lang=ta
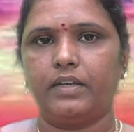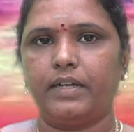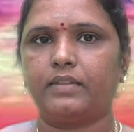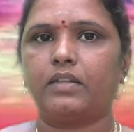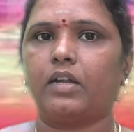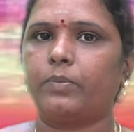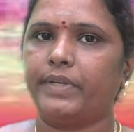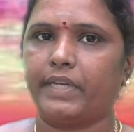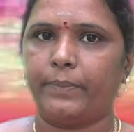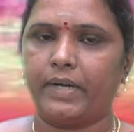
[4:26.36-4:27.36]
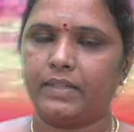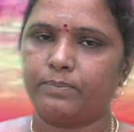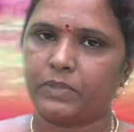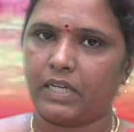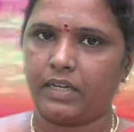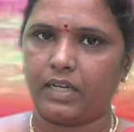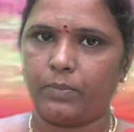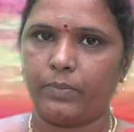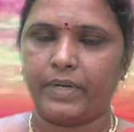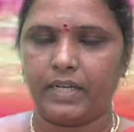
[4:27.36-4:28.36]
எடுத்தாலும் நீங்கள் மனம்
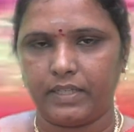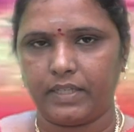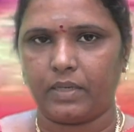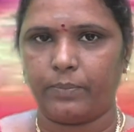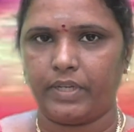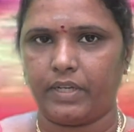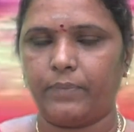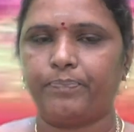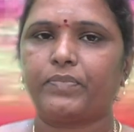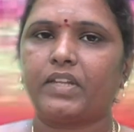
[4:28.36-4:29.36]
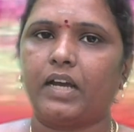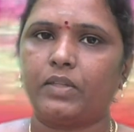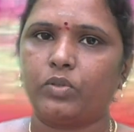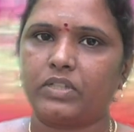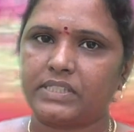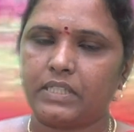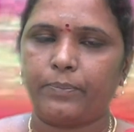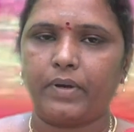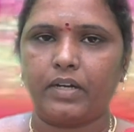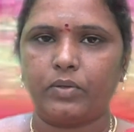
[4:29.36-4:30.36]
தளராமல் பண்ணீங்க அப்படின்னா அது ஒரு
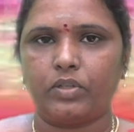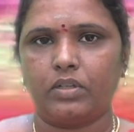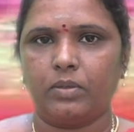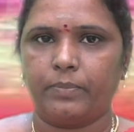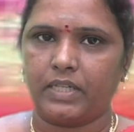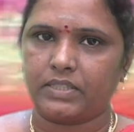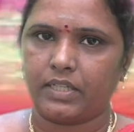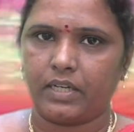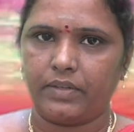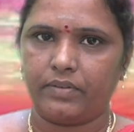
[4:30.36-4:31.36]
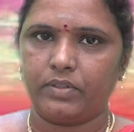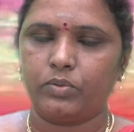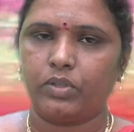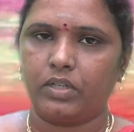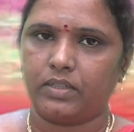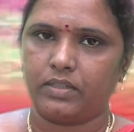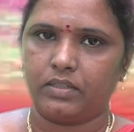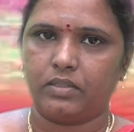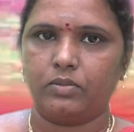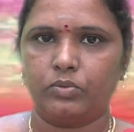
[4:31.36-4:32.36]
சிறப்பான ஒரு மாற்றங்களை வந்து உங்களுக்கு
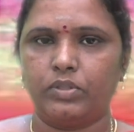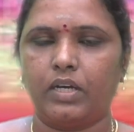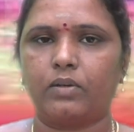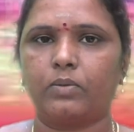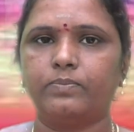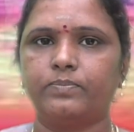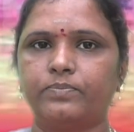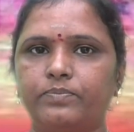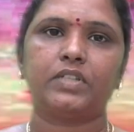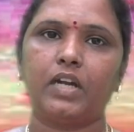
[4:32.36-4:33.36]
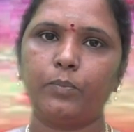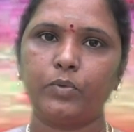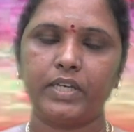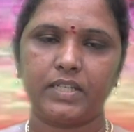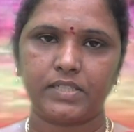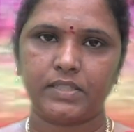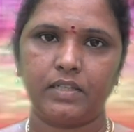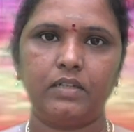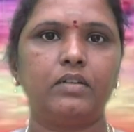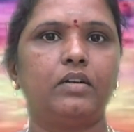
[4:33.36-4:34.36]
உண்டாக்கும் இதனால்
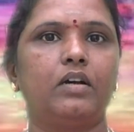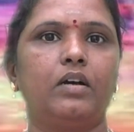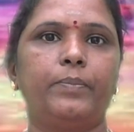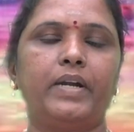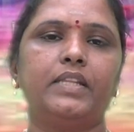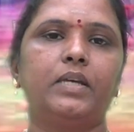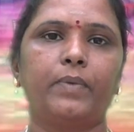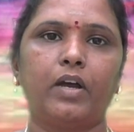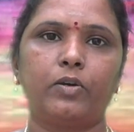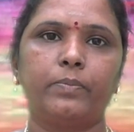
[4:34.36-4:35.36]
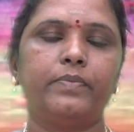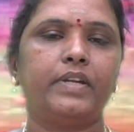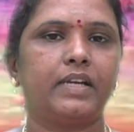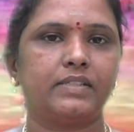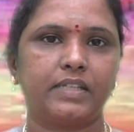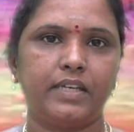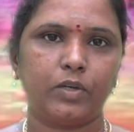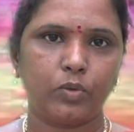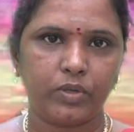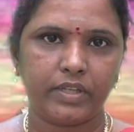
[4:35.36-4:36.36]
முயற்சிகள் பலிதமாகும் நீங்கள்
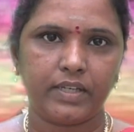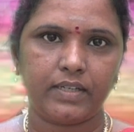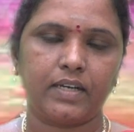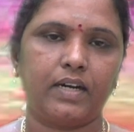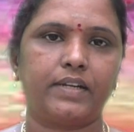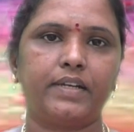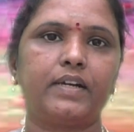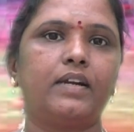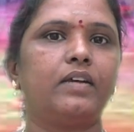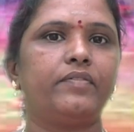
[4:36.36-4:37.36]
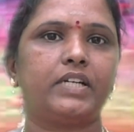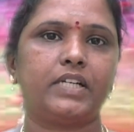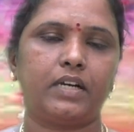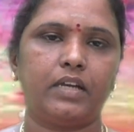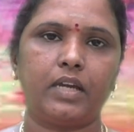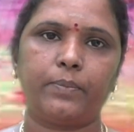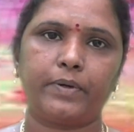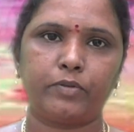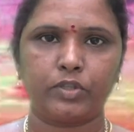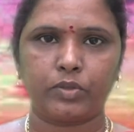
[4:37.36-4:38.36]
செய்யக்கூடிய காரியங்களில் வெற்றிகளை
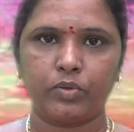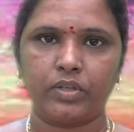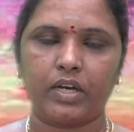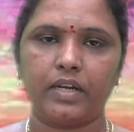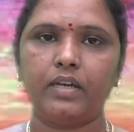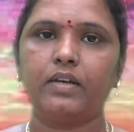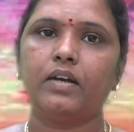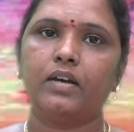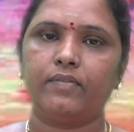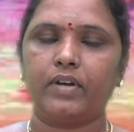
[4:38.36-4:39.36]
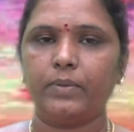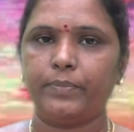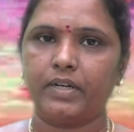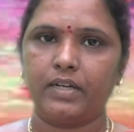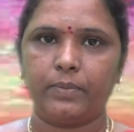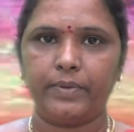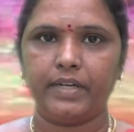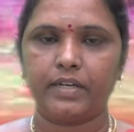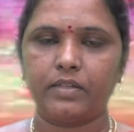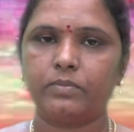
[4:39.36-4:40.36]
ஏற்படுவதற்குண்டான வாய்ப்புகள்
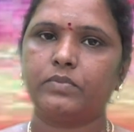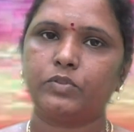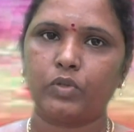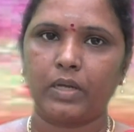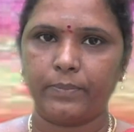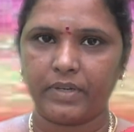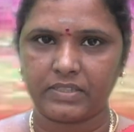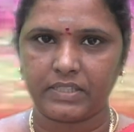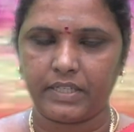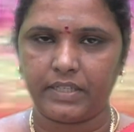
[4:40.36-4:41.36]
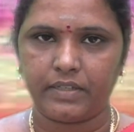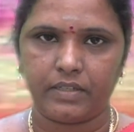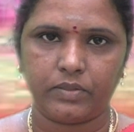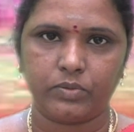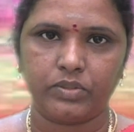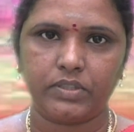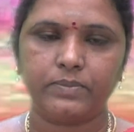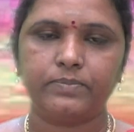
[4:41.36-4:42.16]
அப்படின்றதும் துலாம் ராசி நேயர்களுக்கு உண்டு